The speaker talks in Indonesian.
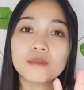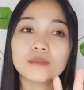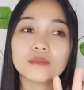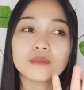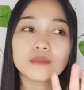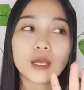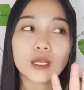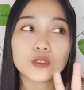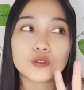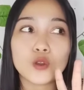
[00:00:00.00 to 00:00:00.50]

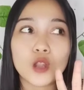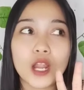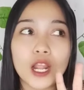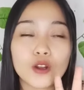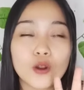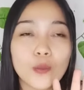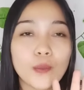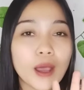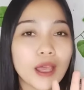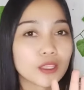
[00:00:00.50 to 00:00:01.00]

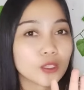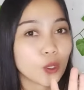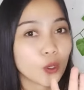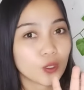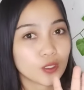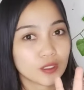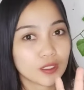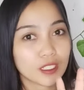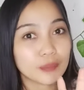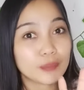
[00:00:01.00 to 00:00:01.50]
pasulan
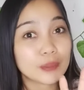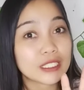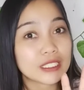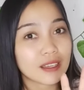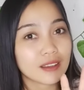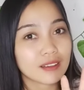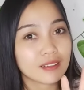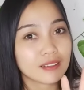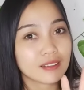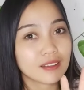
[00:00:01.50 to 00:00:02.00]
Ramadan bisa,
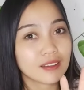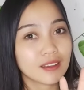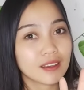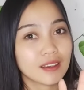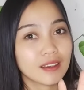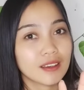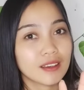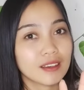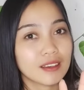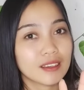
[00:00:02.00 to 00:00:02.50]

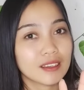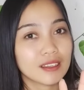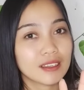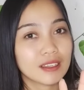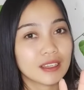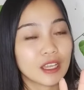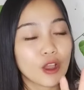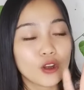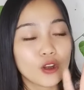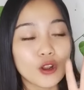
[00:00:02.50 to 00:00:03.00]

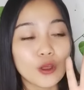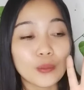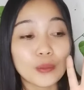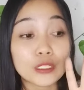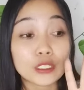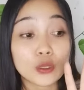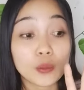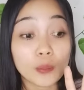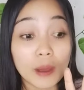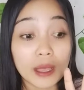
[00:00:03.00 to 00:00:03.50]
ono
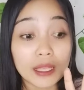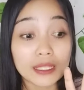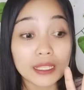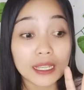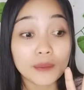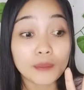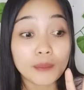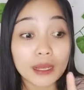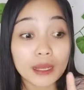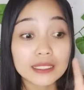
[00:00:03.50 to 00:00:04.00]
kesempatan
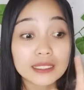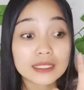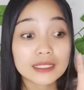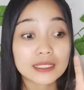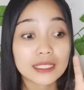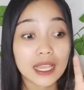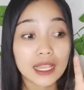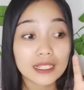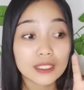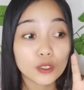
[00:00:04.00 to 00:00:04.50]
emas
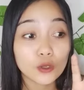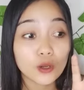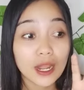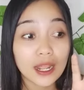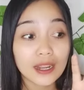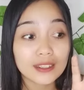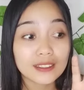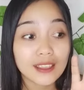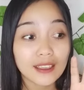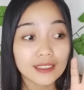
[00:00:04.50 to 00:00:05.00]

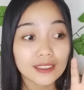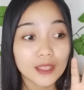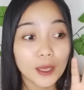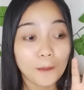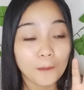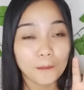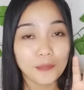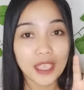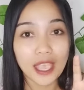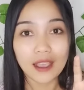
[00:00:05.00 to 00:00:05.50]
santunan
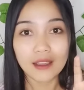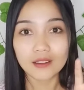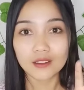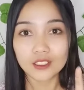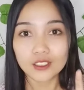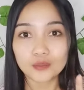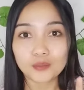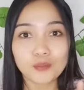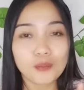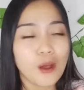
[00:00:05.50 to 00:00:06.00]
yatim yang
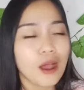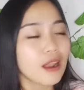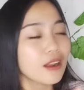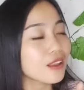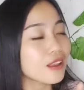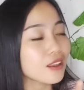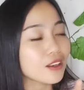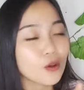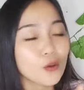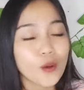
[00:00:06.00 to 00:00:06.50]

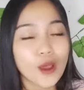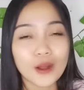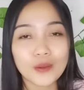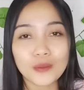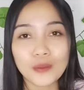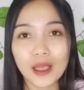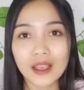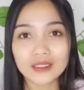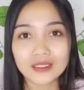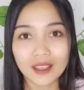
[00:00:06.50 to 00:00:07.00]
pahalanya luar
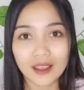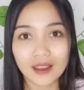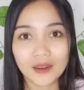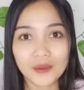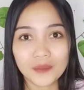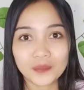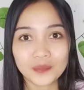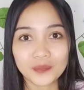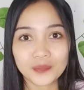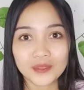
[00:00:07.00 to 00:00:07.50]
biasa
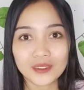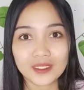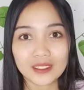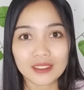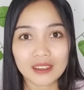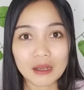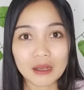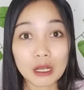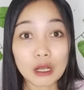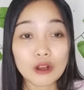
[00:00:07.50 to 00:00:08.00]

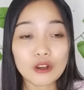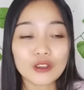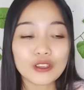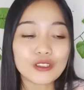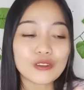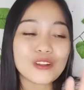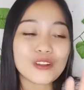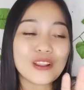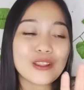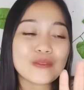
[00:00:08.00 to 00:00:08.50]
menunggu
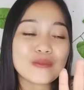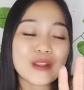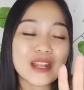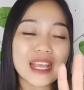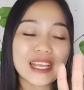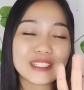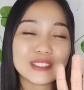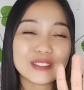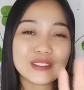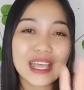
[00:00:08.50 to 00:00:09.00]
duitmu
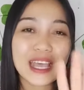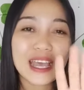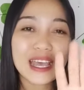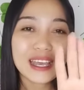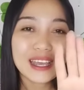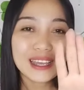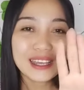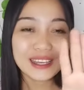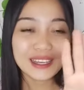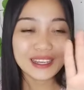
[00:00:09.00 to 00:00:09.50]
limang
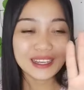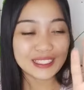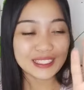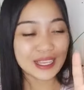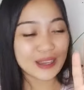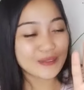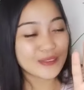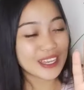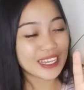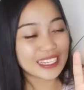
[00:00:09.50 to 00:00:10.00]
juta
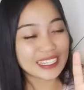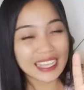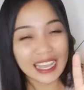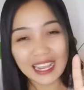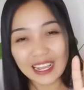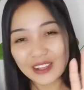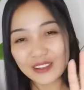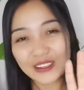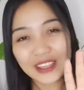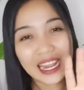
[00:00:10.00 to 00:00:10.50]
taman gaya
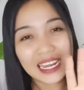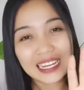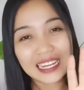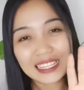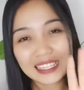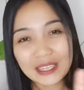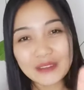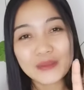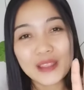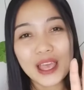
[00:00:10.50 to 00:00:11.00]
nyantuni
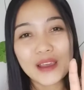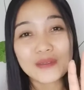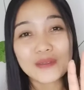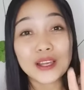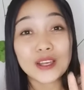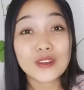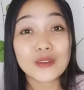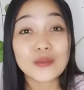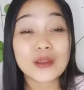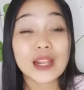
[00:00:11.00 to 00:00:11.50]
yatim tak gaya
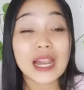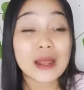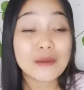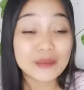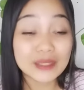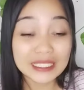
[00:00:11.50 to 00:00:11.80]
tuku kelambi